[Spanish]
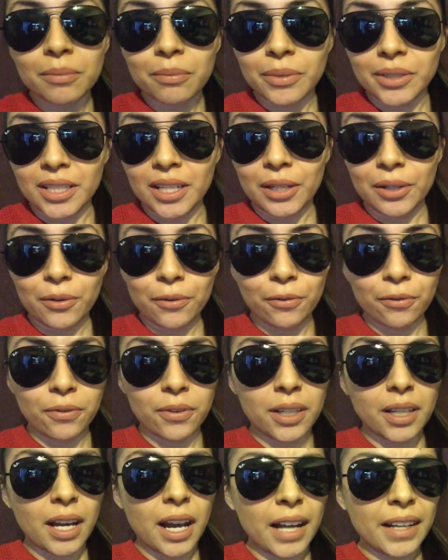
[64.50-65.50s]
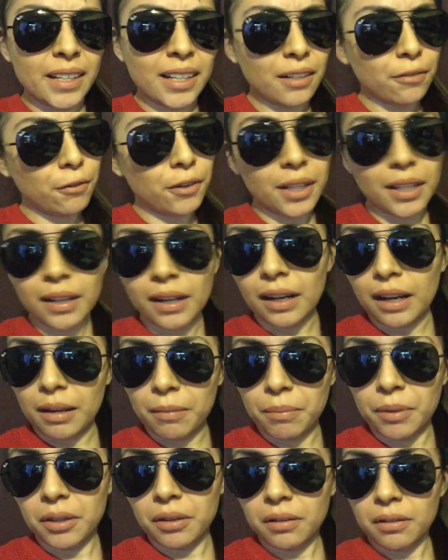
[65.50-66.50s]
Pues ya no fui. Ayer fui de
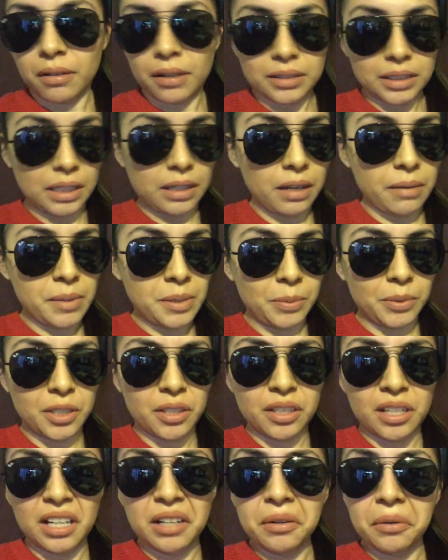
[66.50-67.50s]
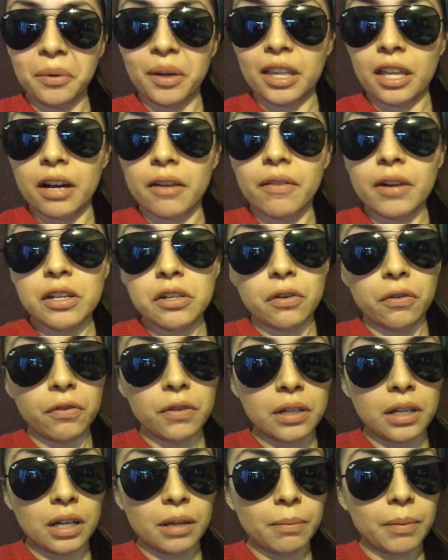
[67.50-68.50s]
rápido en lo que estaba mi esposa quien lo cuidaba y yo
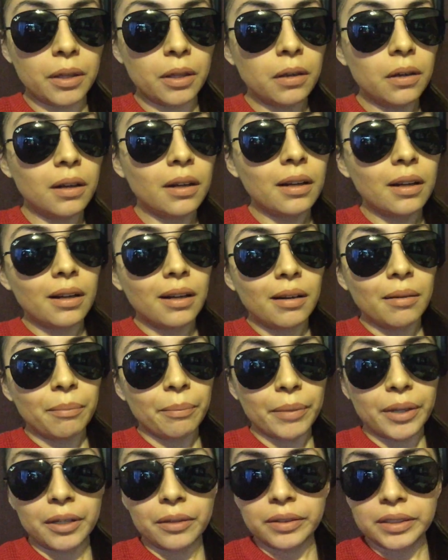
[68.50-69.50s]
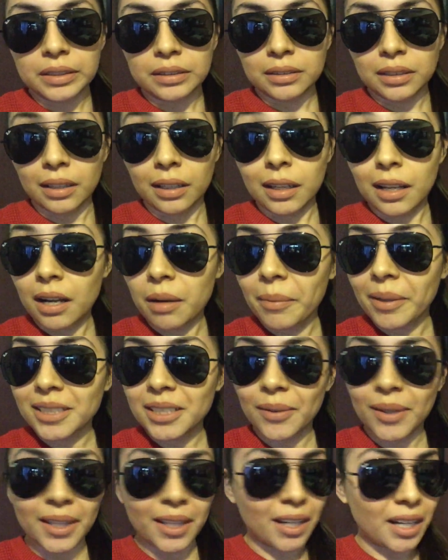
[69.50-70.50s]
fui rápido. Pero este, nada
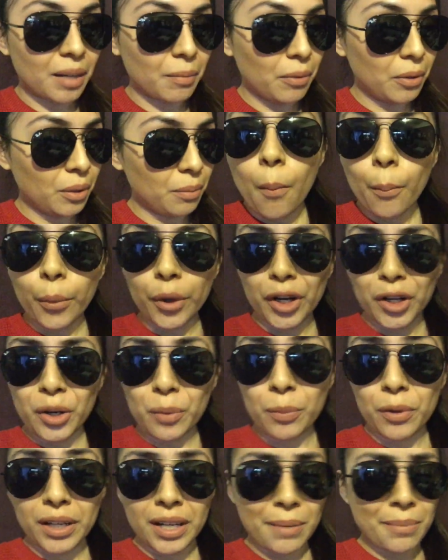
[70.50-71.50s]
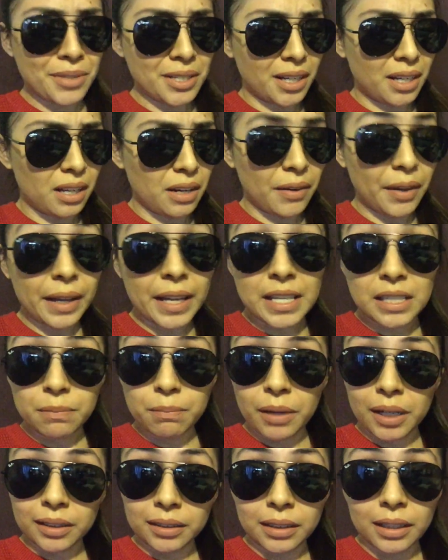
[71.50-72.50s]
más iba de rápido. Porque como Liam se acababa de
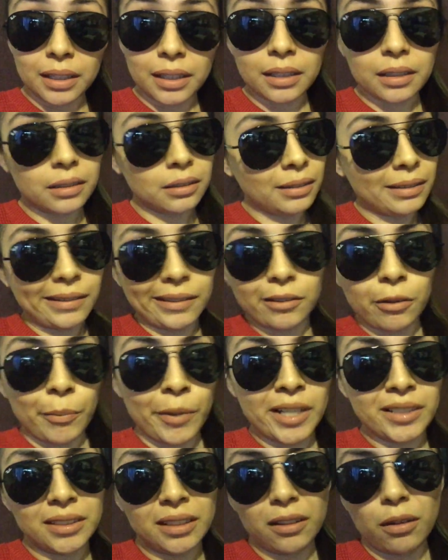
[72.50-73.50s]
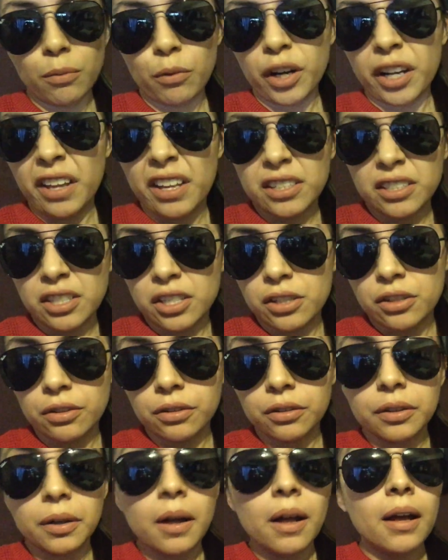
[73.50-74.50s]
despertar, eh, comía a como que de
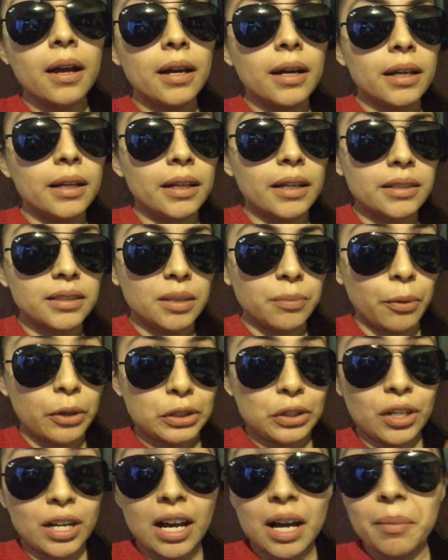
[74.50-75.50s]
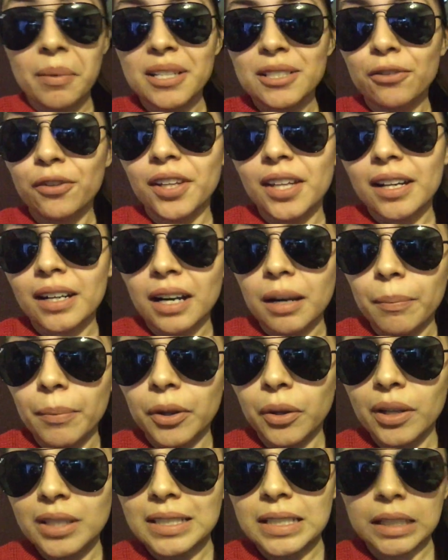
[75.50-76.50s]
chillón. Y este, por eso nada más fui de
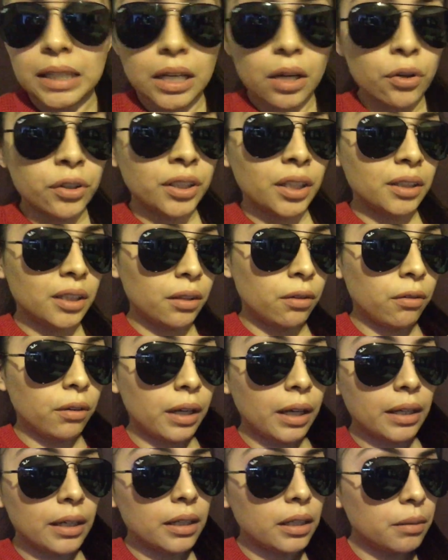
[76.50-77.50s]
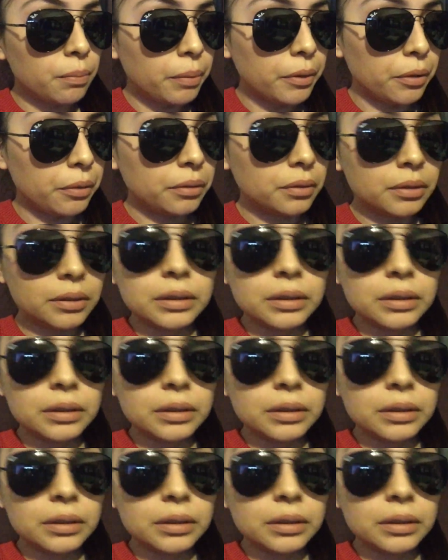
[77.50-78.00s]
rápido, así que ahorita tengo que ir, pero